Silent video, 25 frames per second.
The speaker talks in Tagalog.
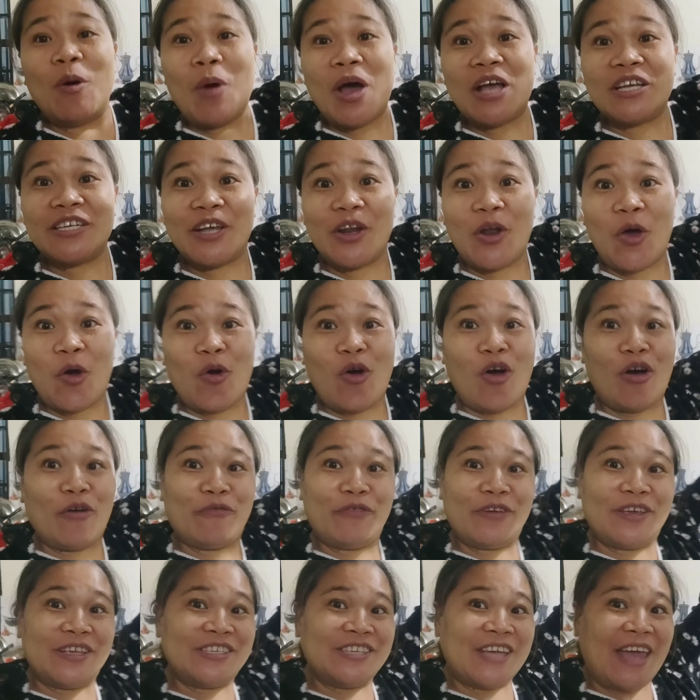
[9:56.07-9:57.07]
Kasi sabi
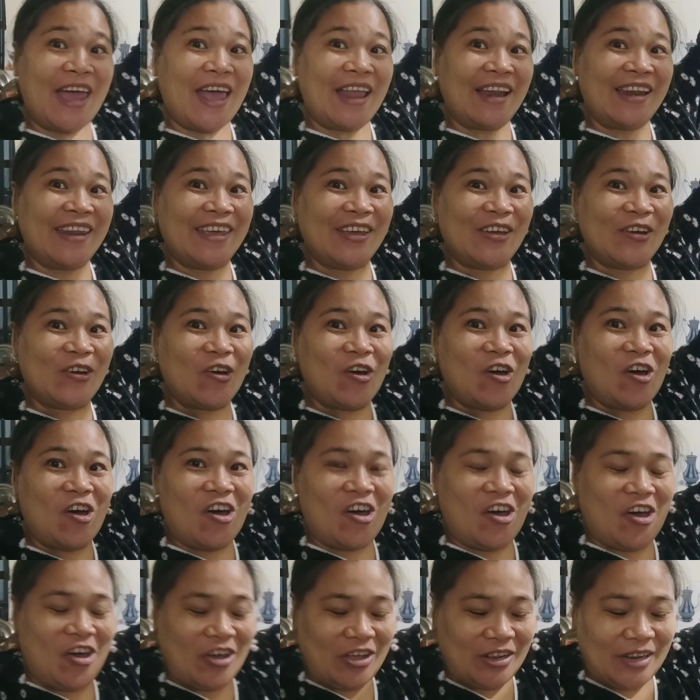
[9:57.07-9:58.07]
niya marami naman
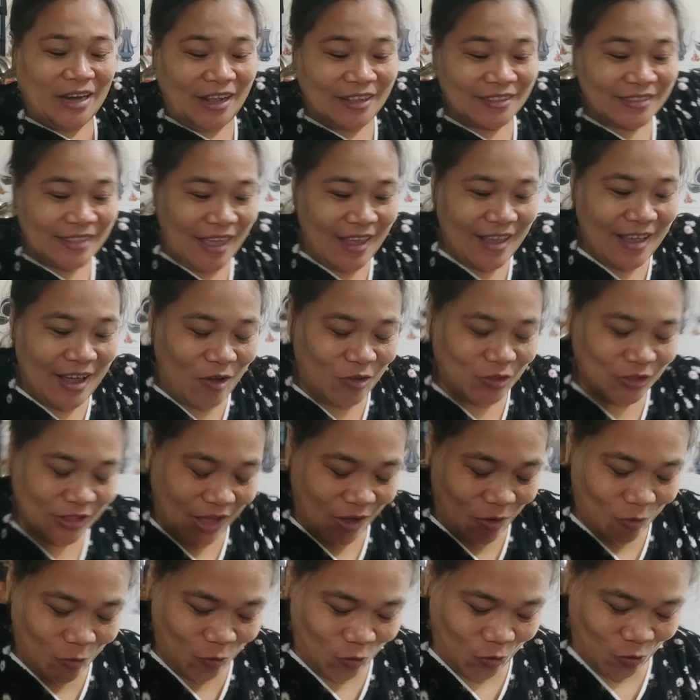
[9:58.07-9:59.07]
daw. At saka,
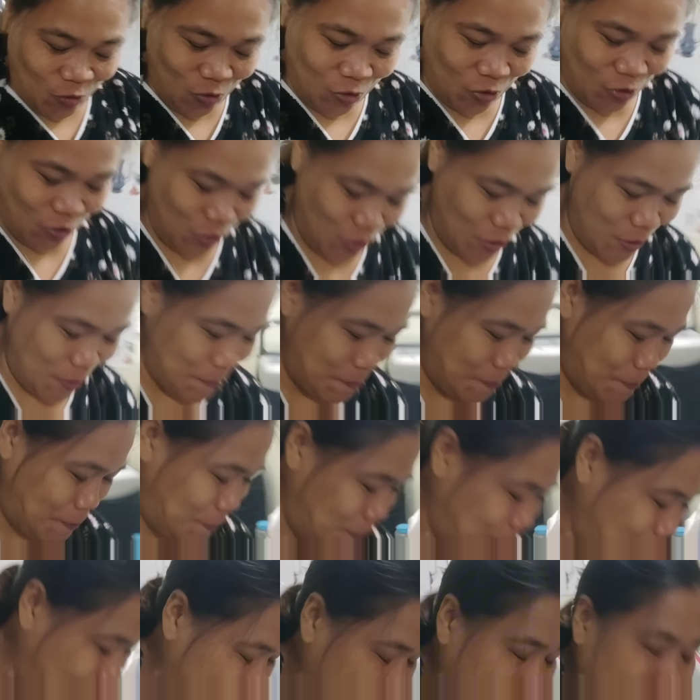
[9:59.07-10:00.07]
may isa
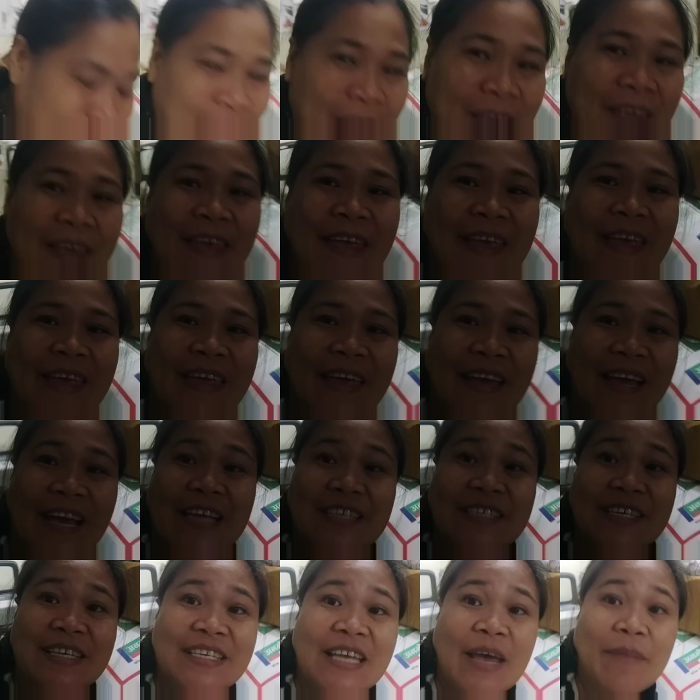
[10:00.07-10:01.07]
na pupunta doon yung
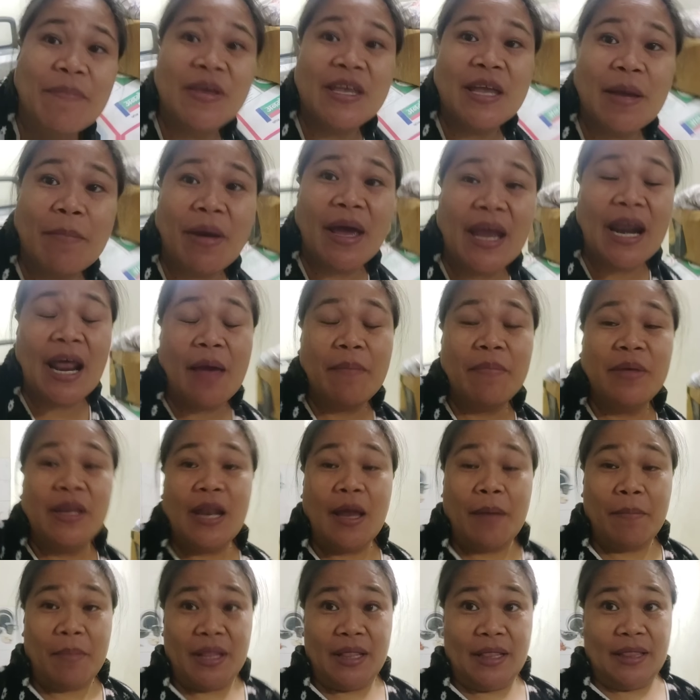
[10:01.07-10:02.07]
sister yata
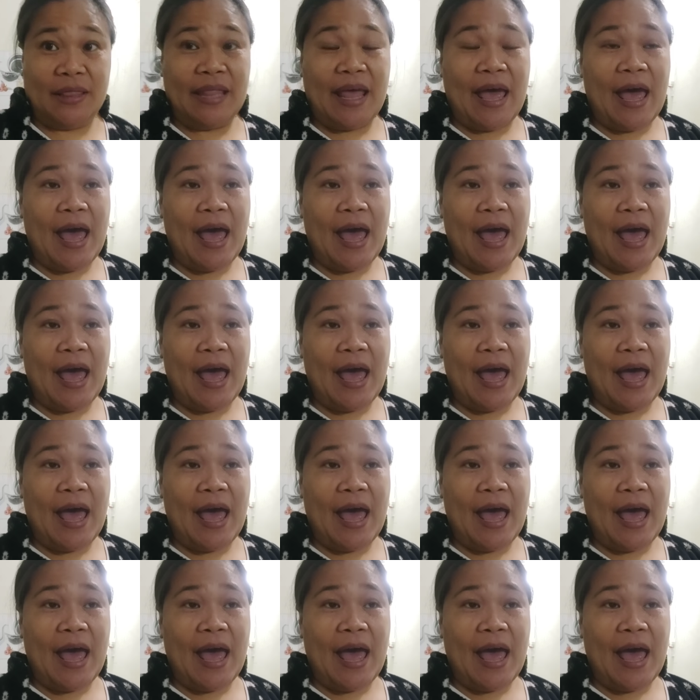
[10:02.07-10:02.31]
niya.